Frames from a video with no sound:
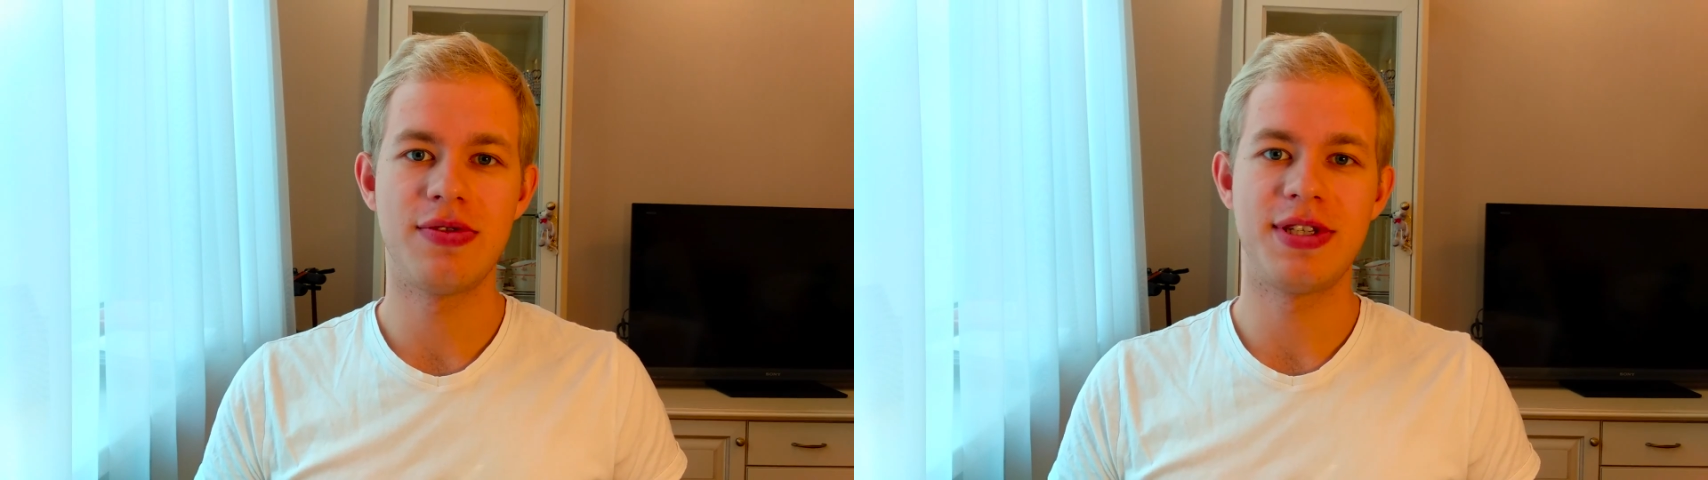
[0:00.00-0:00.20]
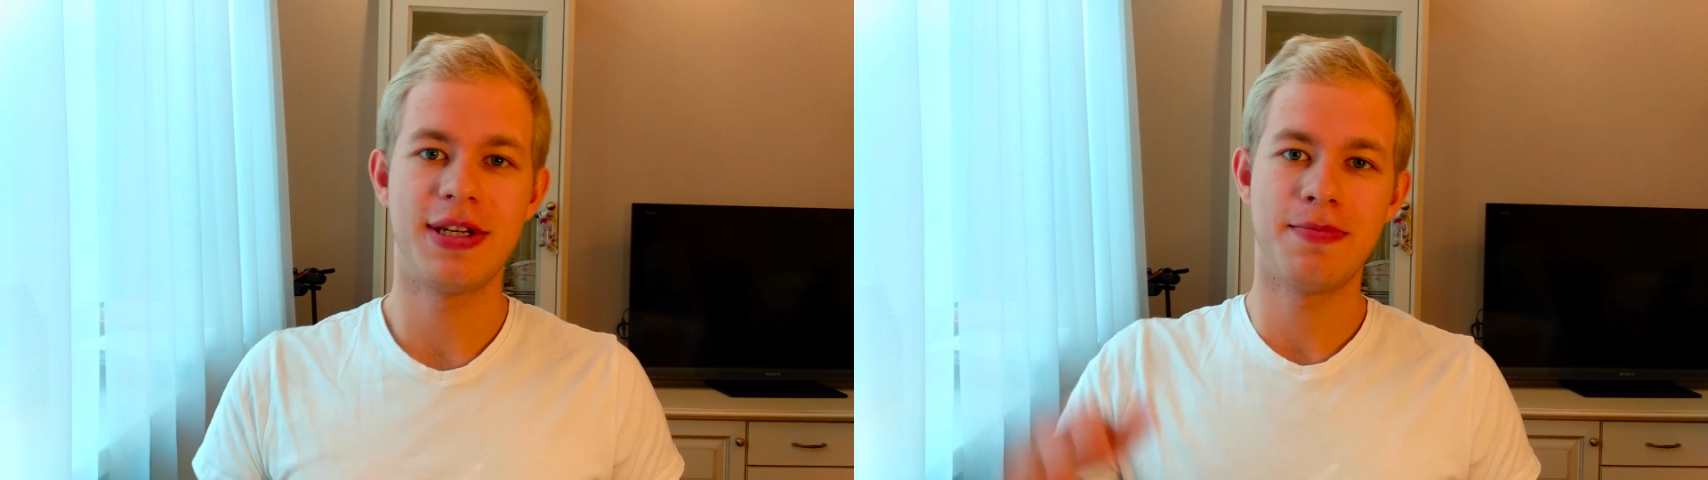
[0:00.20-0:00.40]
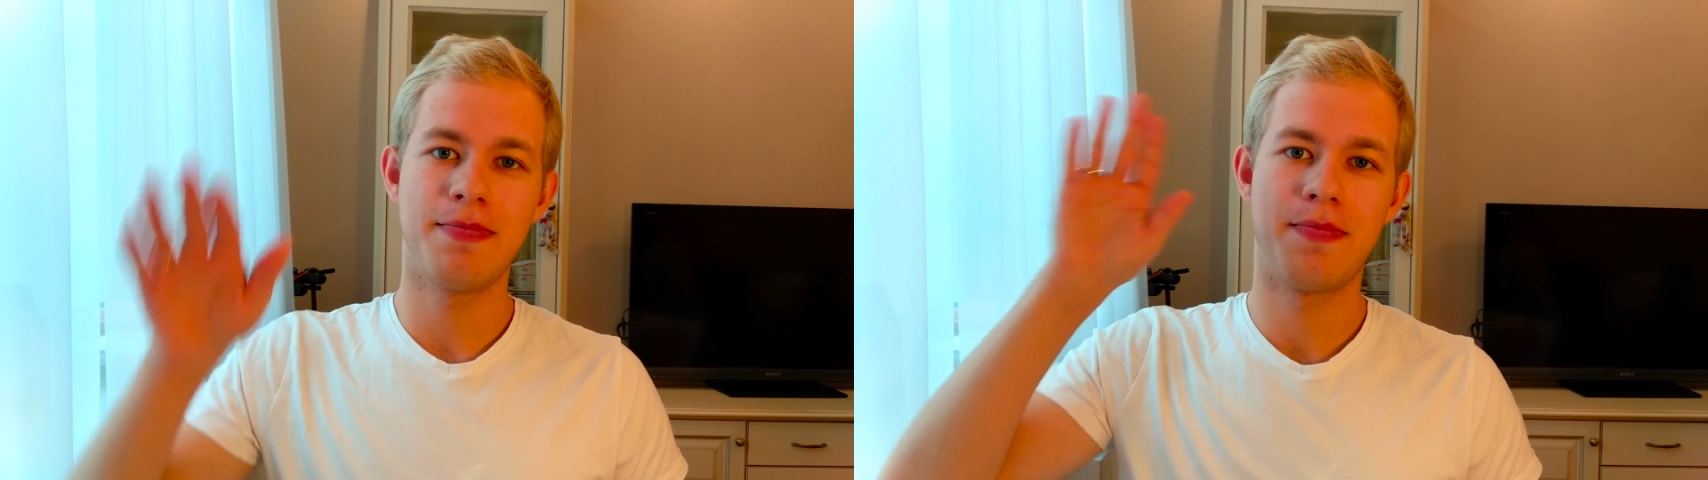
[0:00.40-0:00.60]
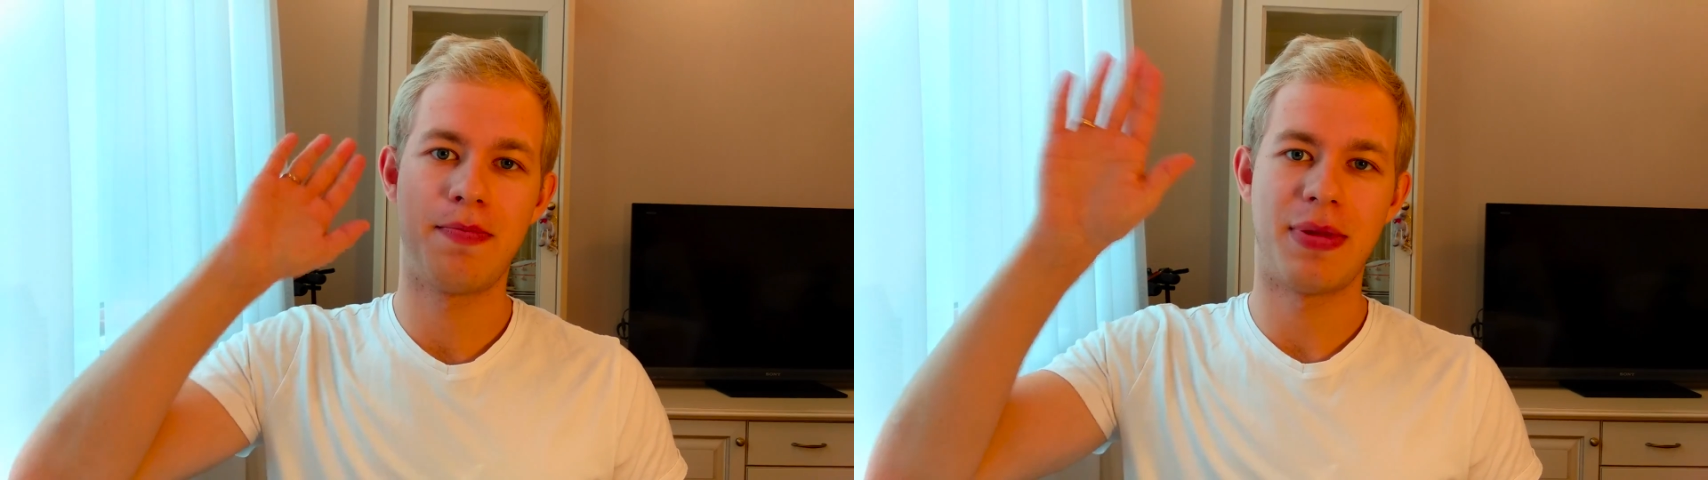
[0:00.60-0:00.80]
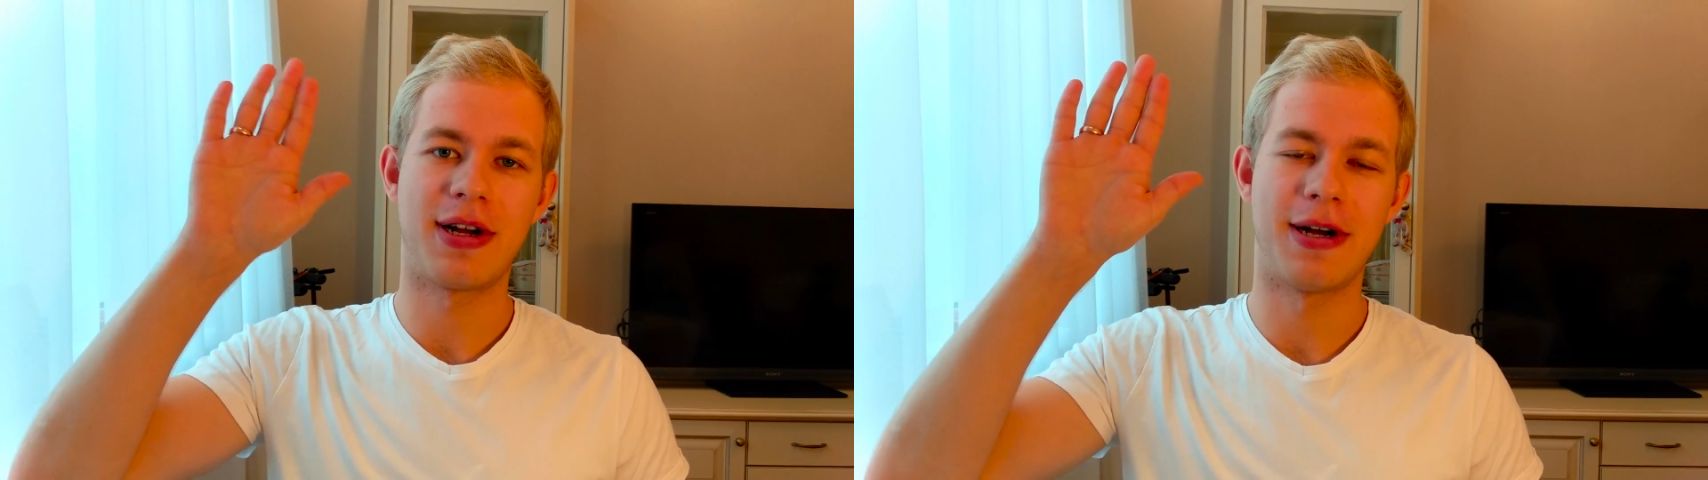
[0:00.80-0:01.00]
всем
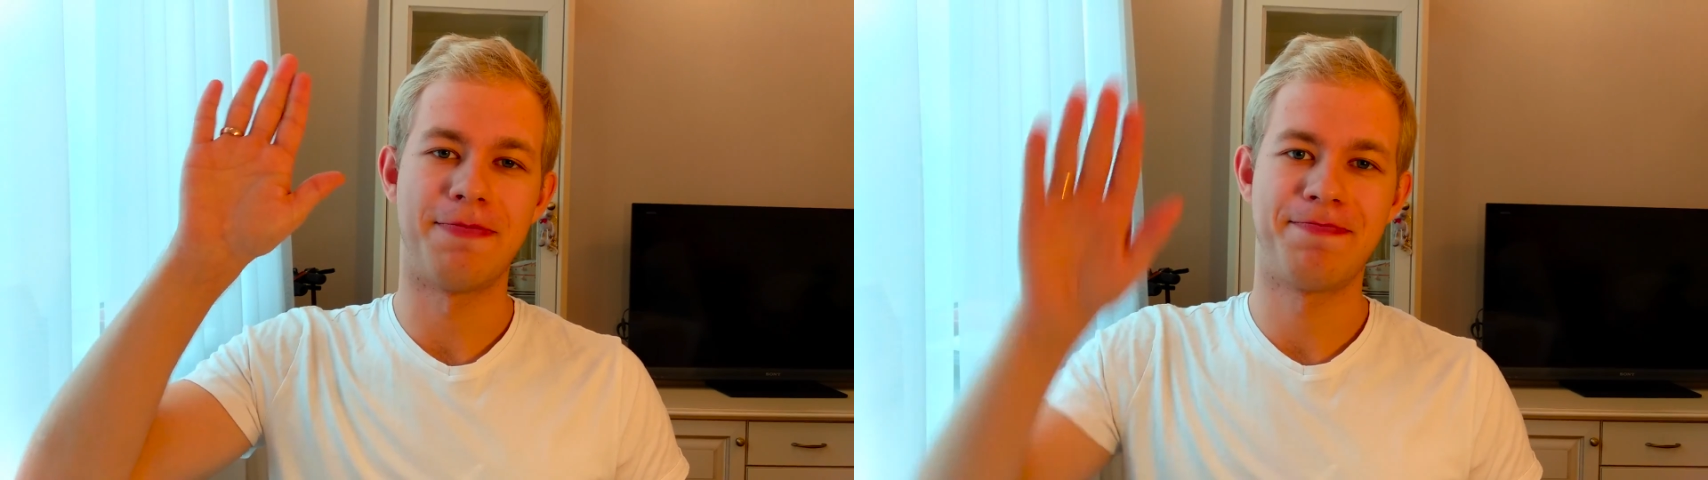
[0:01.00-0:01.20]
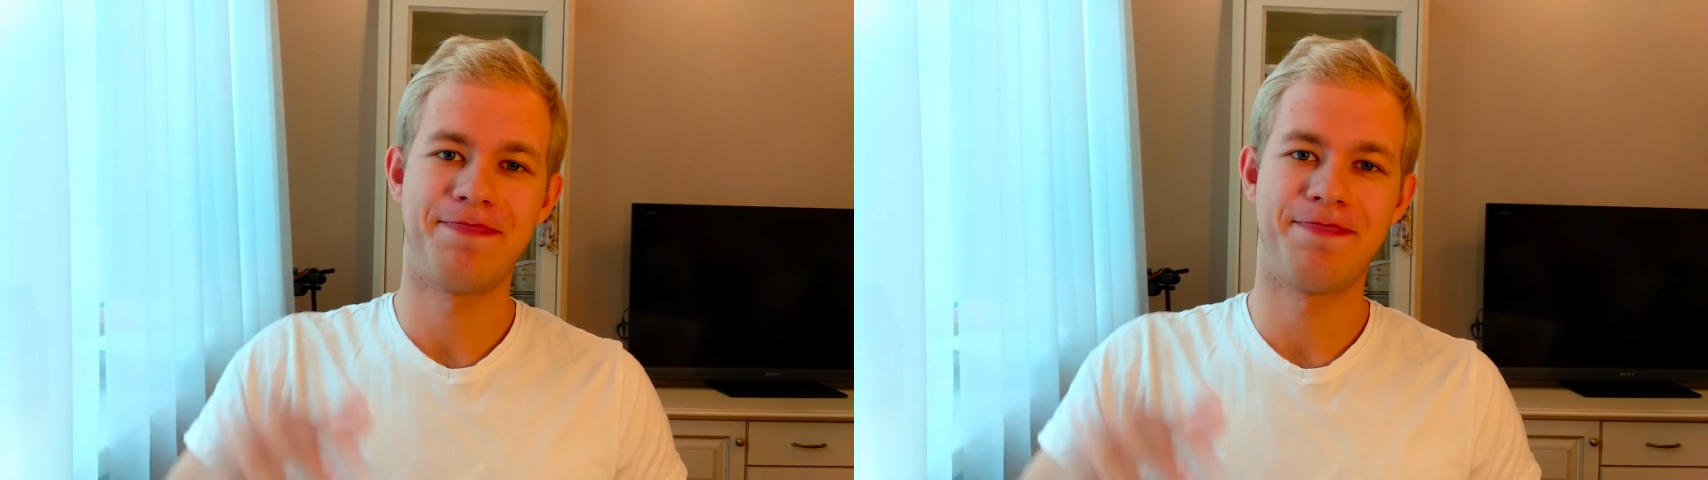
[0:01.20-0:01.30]
пока.